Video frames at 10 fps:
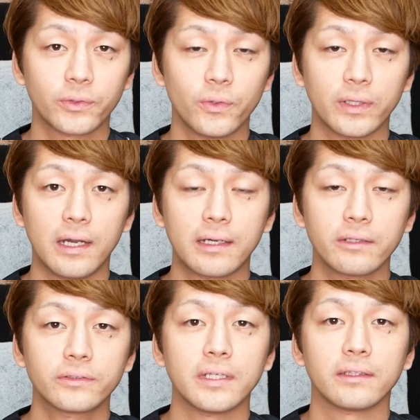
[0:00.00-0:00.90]
トーンが明
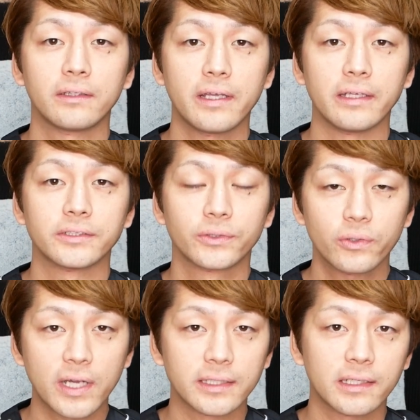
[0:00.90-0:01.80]
るくなってす
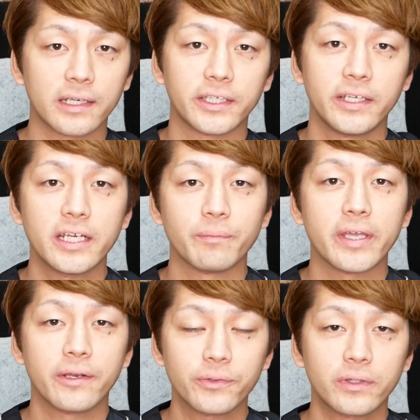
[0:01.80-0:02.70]
ごく肌が綺麗に見
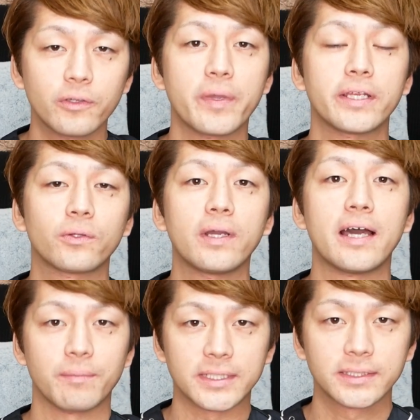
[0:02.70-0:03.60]
えるっていうメリットが
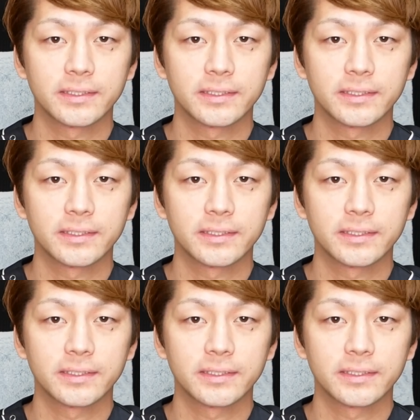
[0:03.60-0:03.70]
あります